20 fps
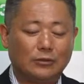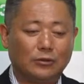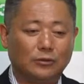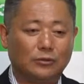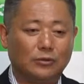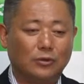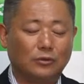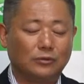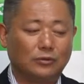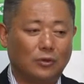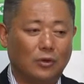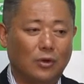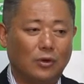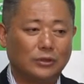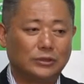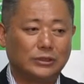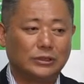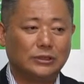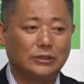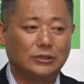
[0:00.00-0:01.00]
どんどんと
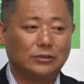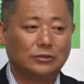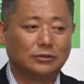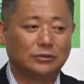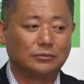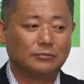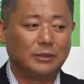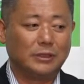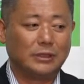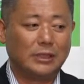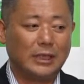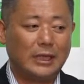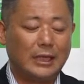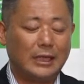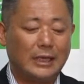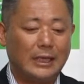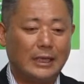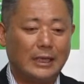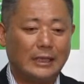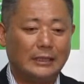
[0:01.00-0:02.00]
審議を進め
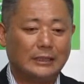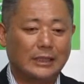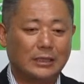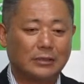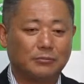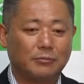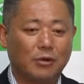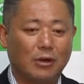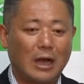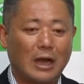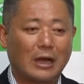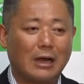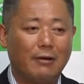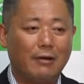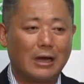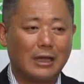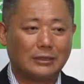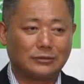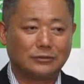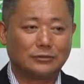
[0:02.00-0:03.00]
ていたにもかか
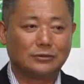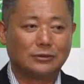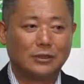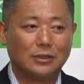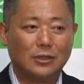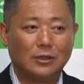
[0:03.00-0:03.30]
わらず、